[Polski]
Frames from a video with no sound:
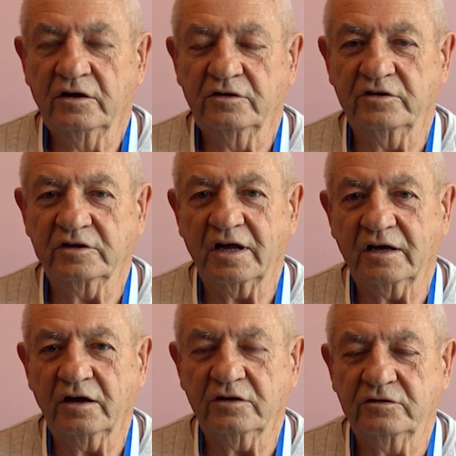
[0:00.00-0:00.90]
że tak
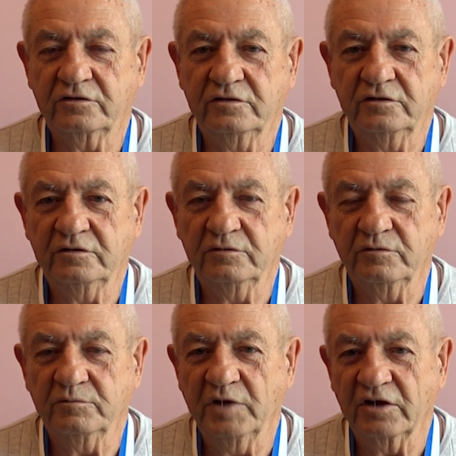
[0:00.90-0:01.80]
jak
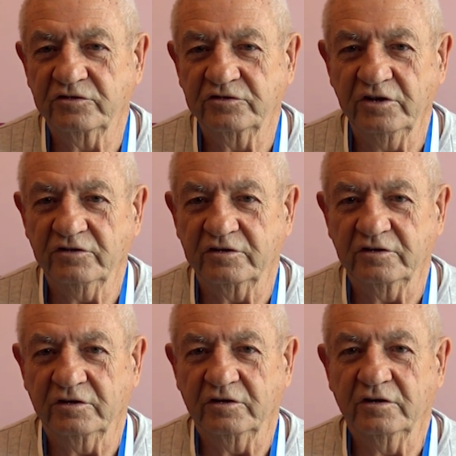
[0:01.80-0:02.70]
w
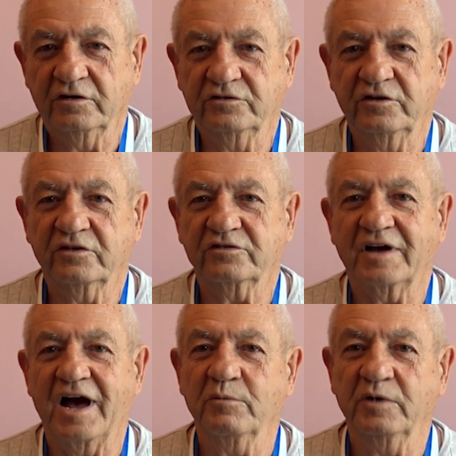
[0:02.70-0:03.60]
miażdżycy, że jest
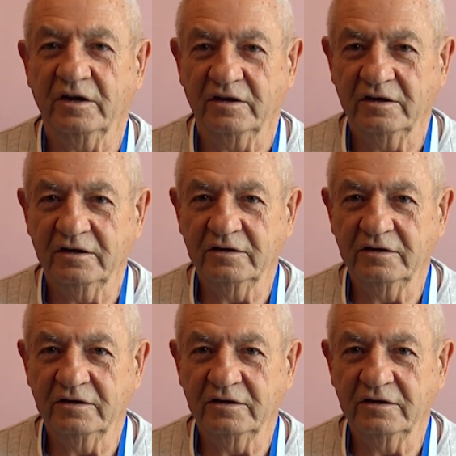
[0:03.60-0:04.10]
kamień